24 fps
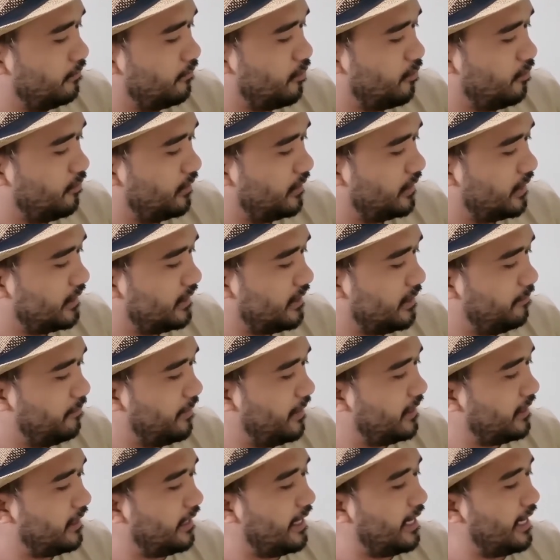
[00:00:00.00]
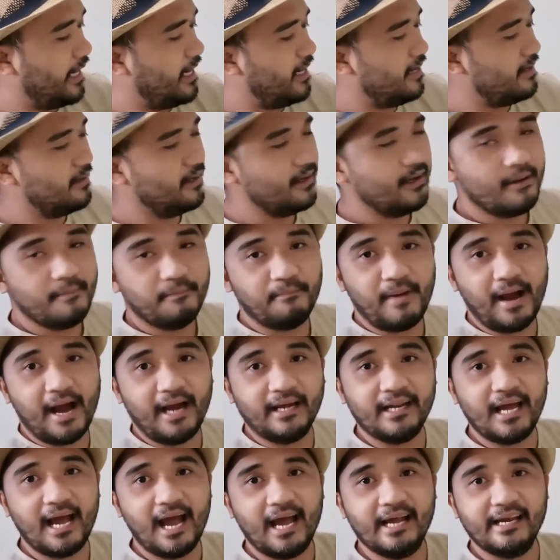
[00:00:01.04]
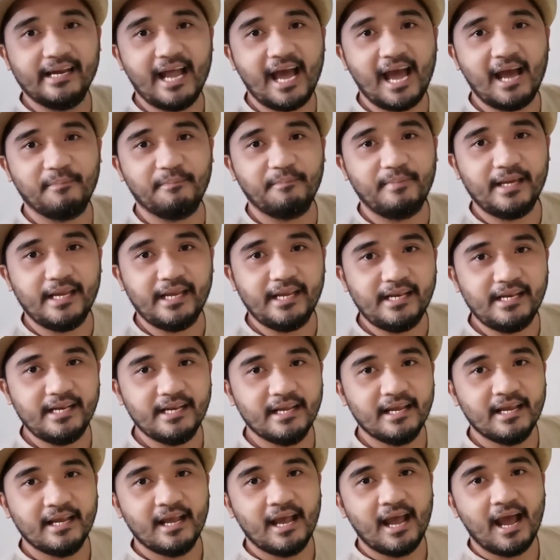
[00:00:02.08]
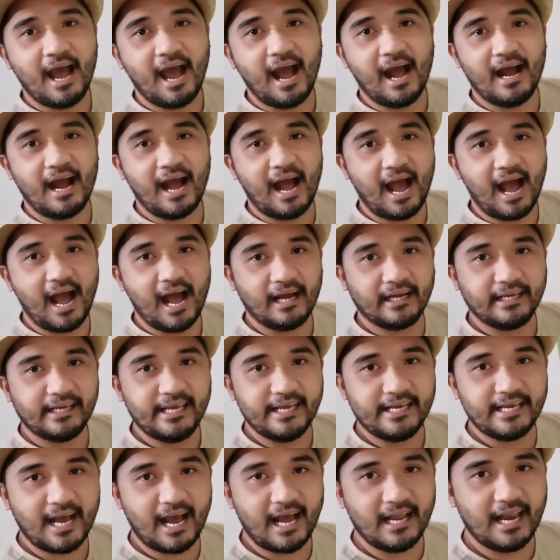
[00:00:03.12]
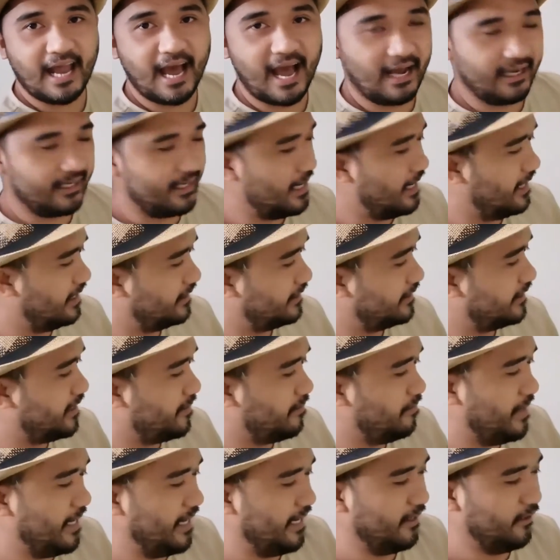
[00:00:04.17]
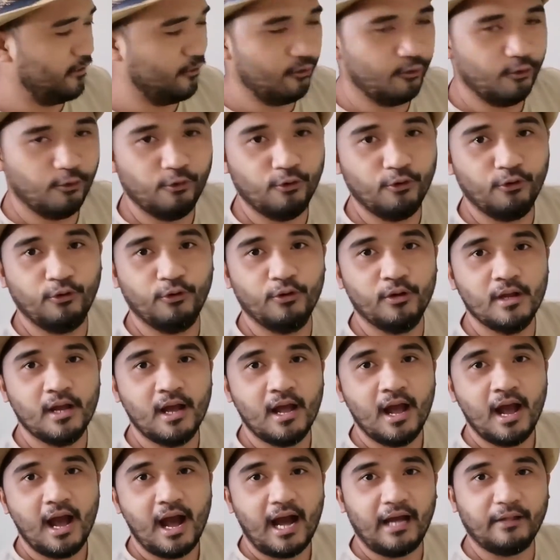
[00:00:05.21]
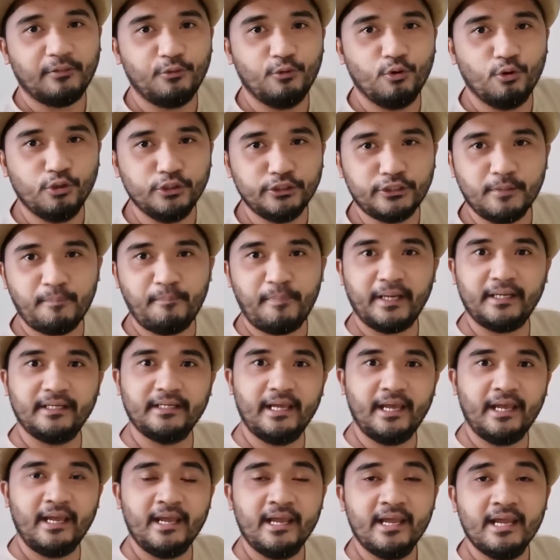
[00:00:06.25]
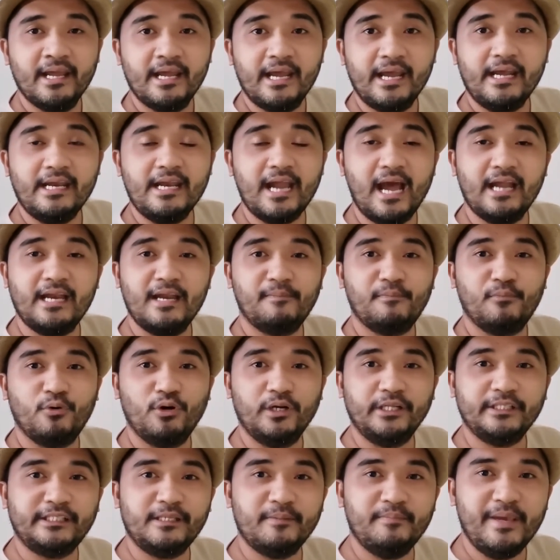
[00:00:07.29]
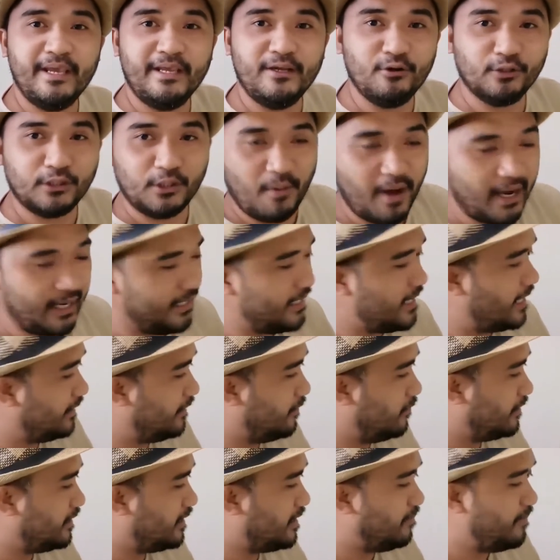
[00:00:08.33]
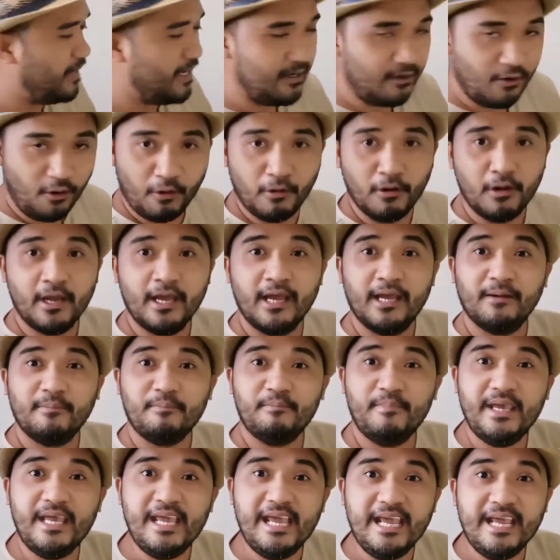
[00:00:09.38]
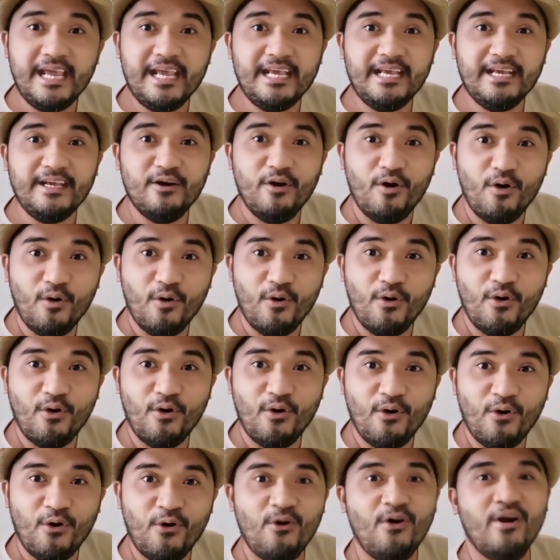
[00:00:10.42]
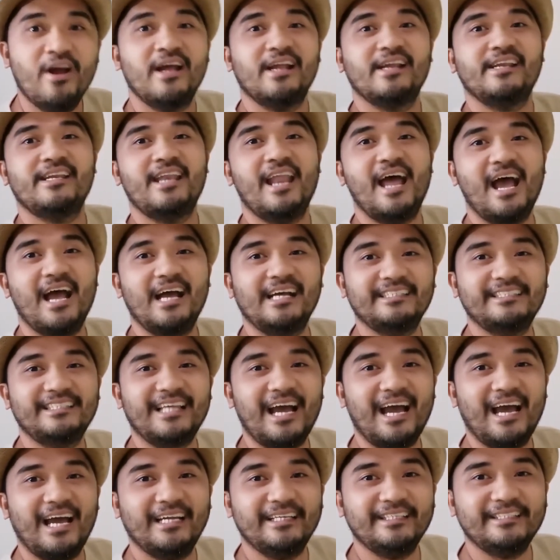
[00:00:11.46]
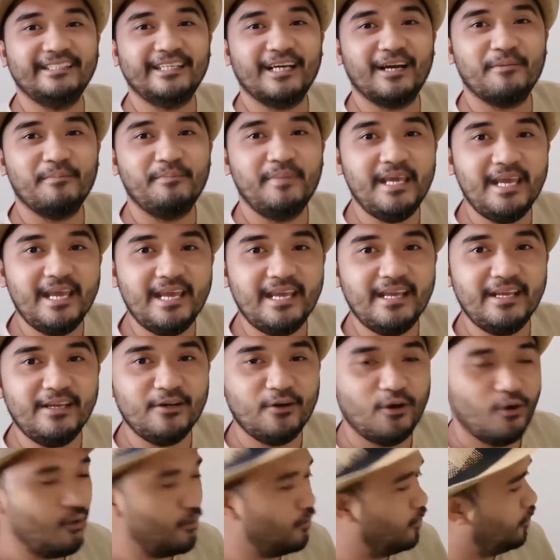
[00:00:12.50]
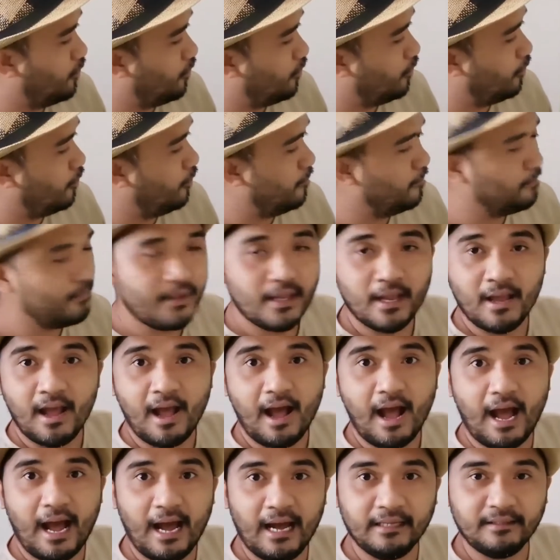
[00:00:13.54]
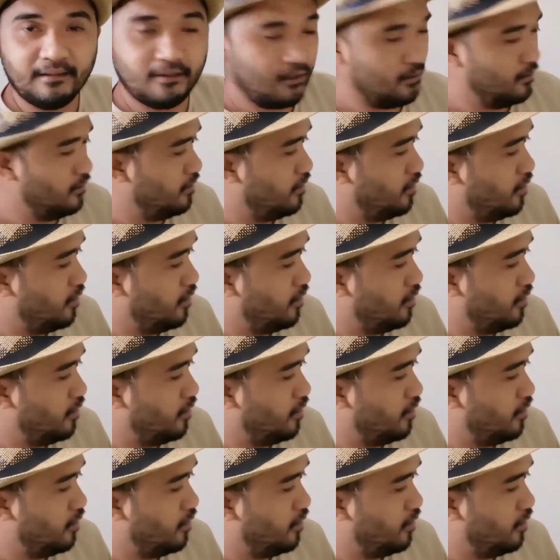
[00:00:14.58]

pumunta sa parke para hanapin ang aking alagang si Bingo. At doon sa parge, hinanap ko ulit si Bingo. Tawagin natin ulit si Bingo. Bingo! Nasaan ka, Bingo? At